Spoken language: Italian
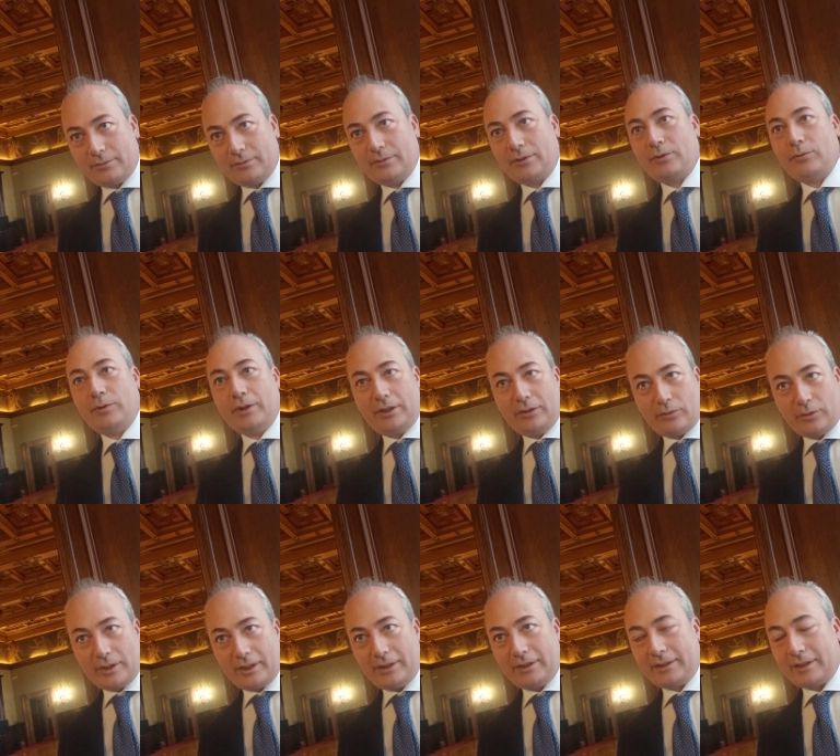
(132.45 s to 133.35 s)
eh,
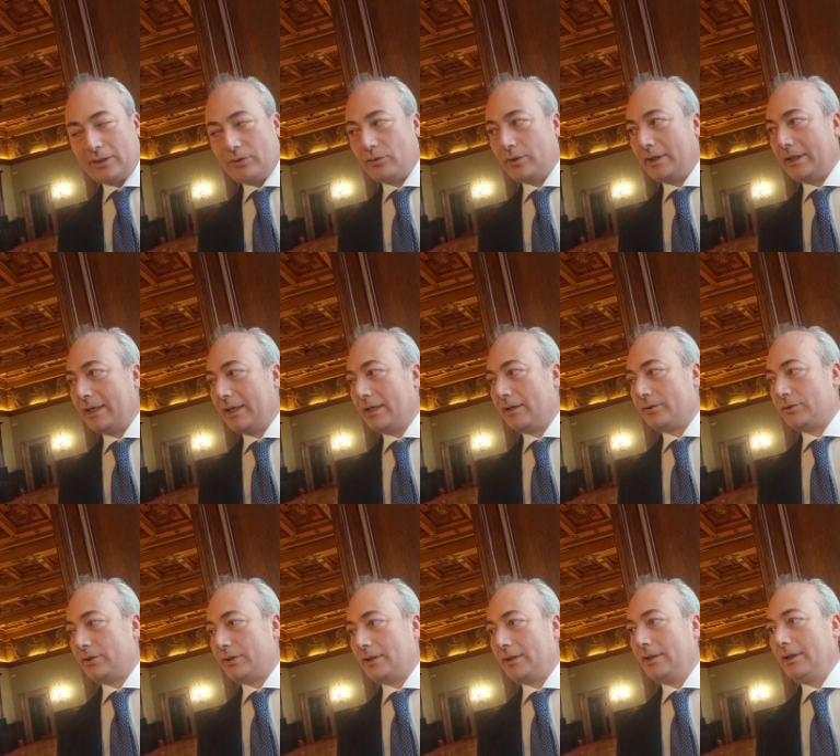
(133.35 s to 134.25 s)
chiudendoli all'interno del
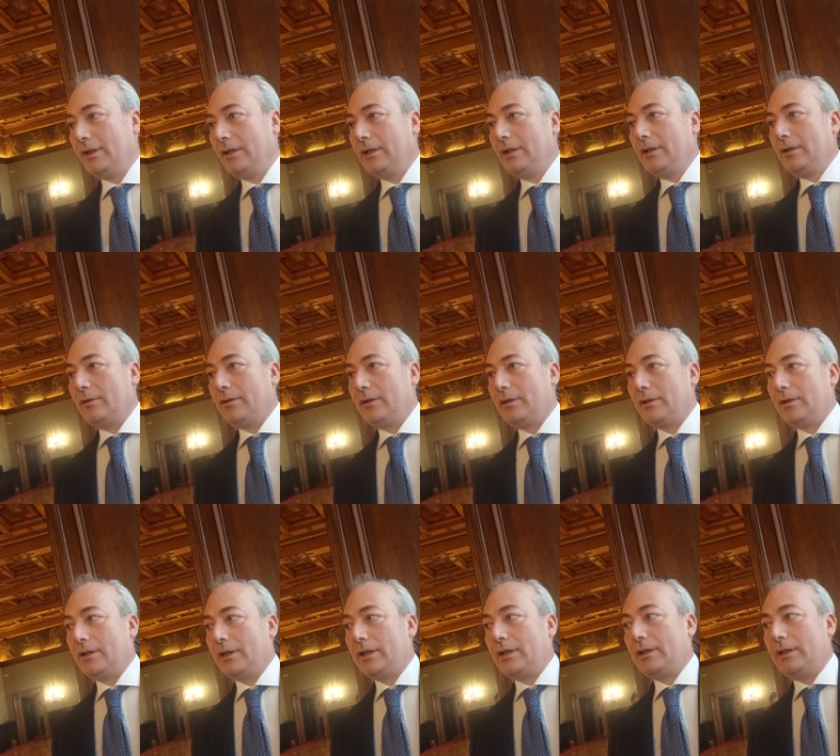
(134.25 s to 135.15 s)
carcere,
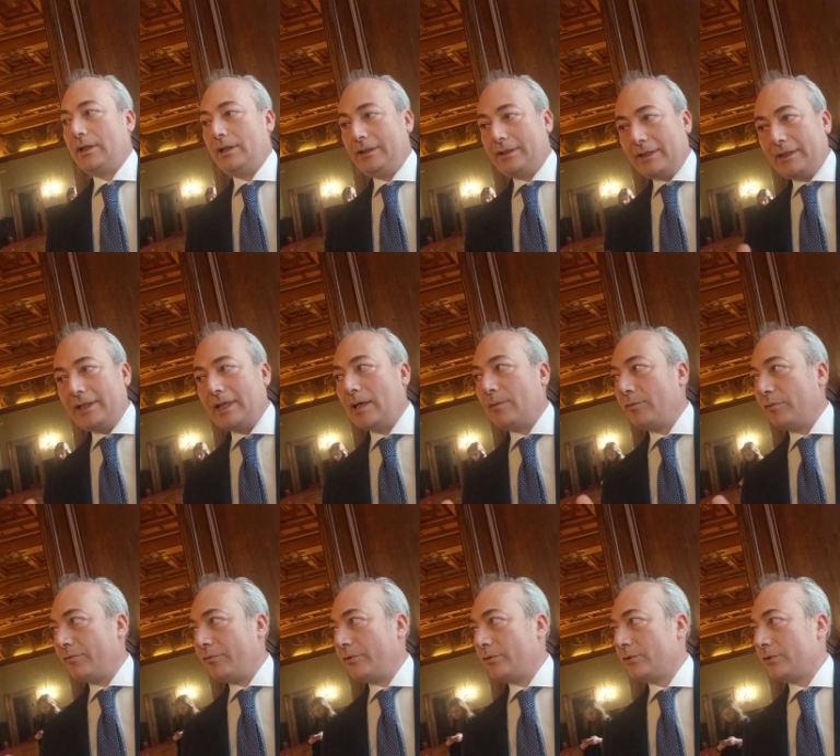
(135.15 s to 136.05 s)
eh, riteniamo
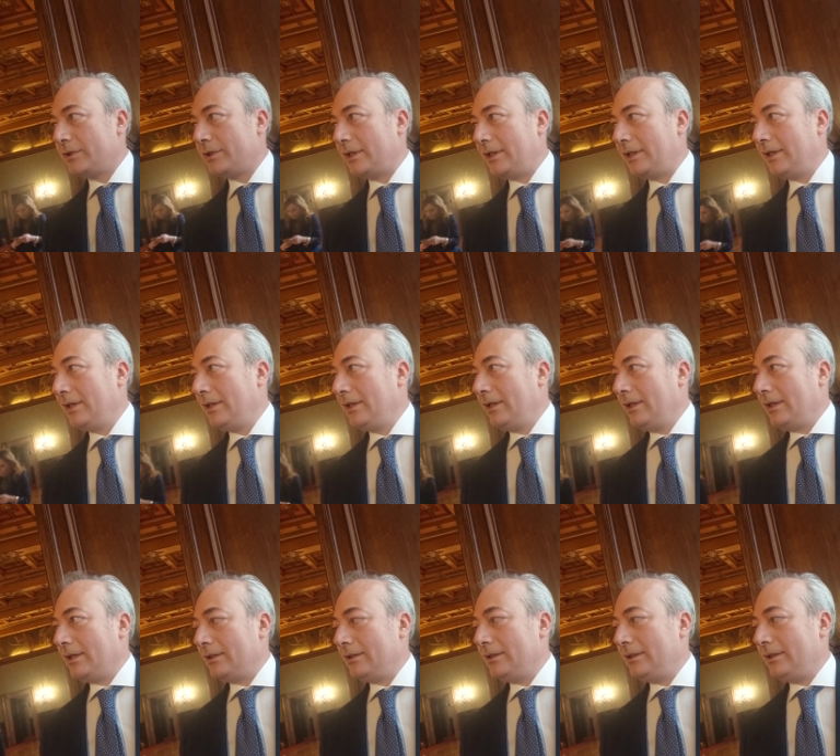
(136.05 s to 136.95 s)

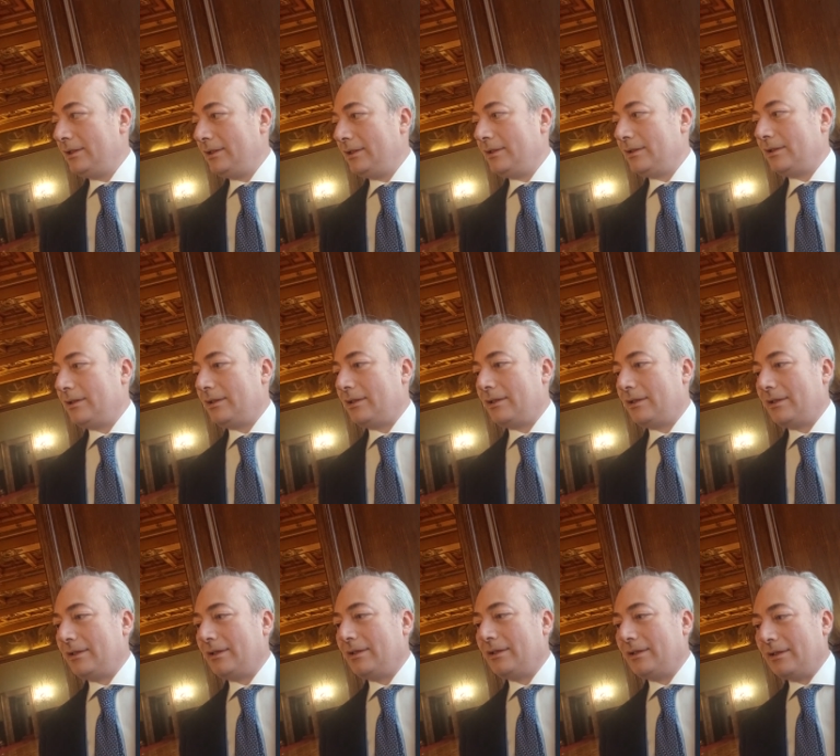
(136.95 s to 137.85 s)
forse di
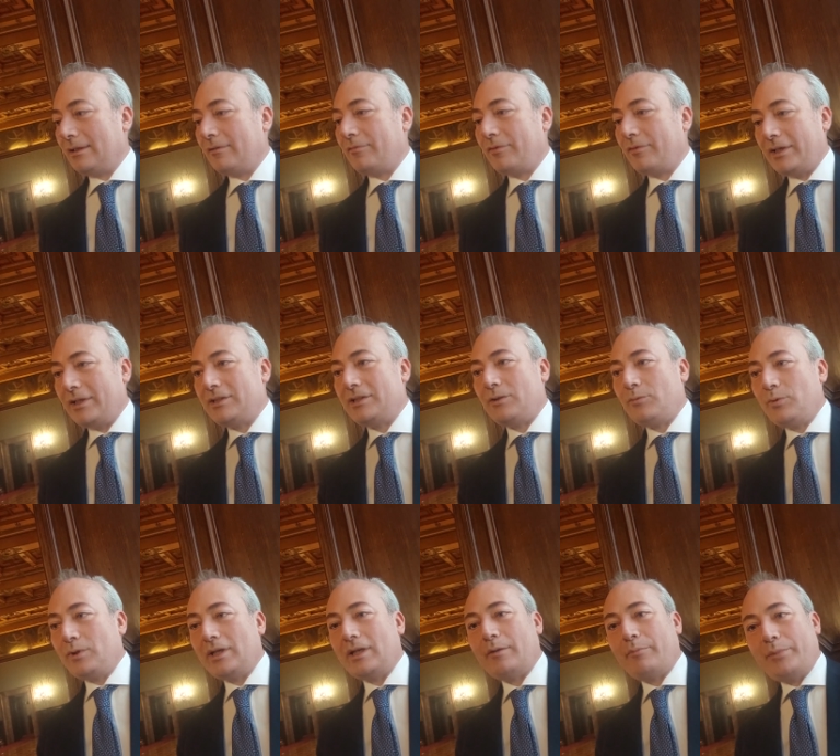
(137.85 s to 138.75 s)
eh, far
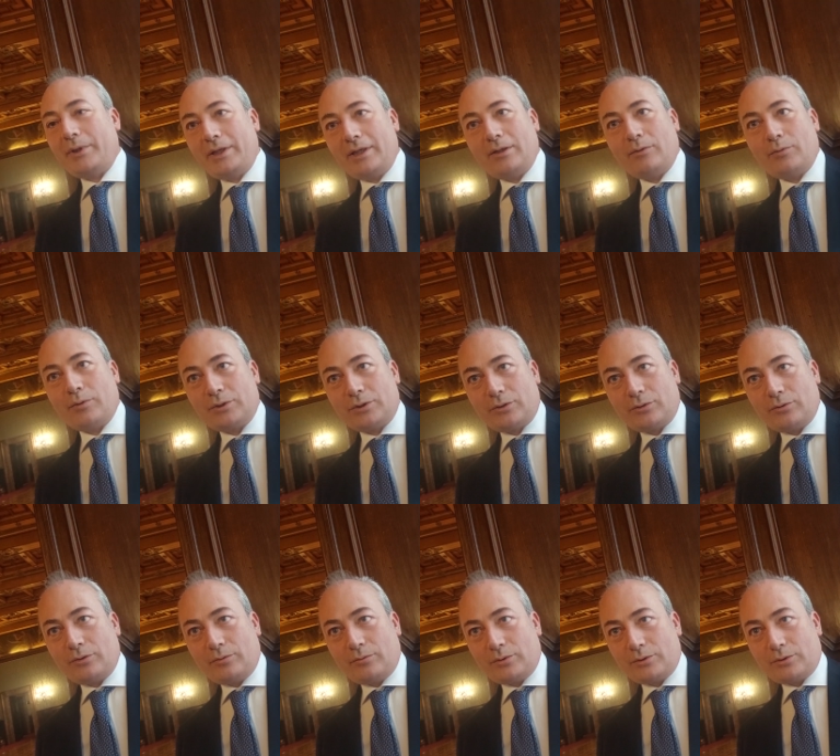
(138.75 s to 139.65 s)
eseguire la pena in
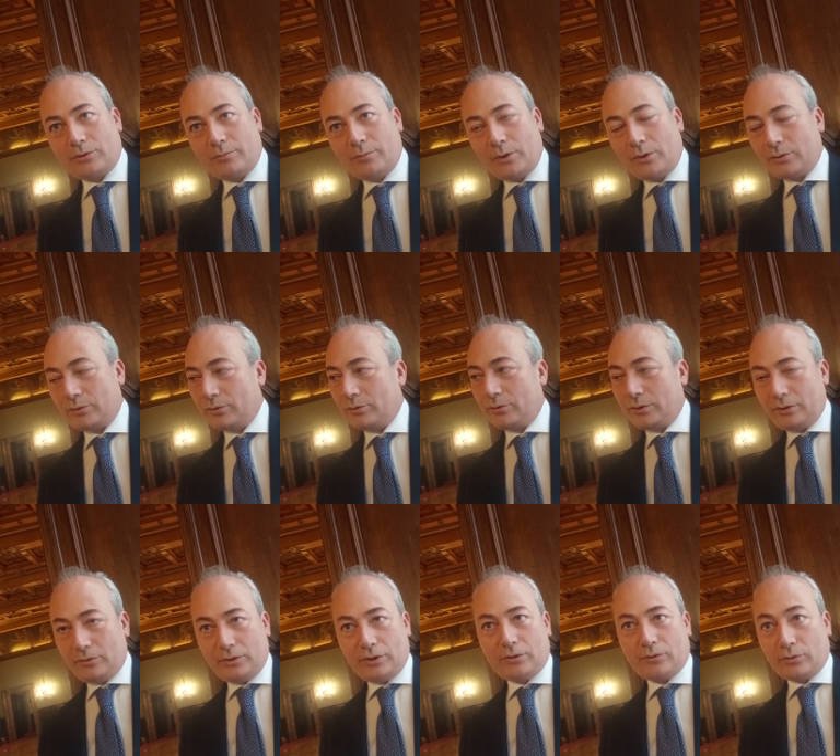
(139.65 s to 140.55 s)
questo, in questo modo?
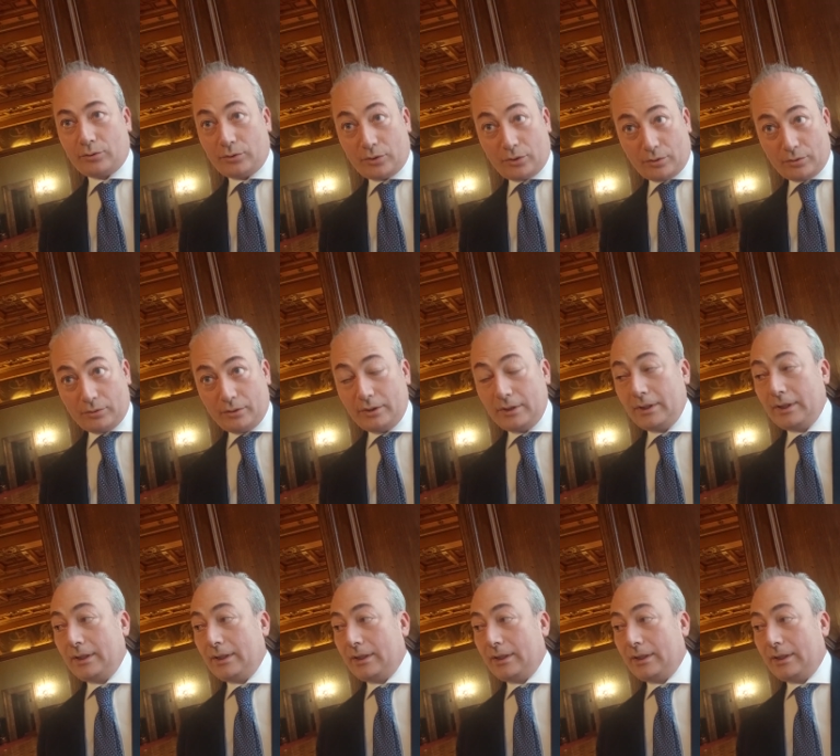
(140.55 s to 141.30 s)
Io dico no.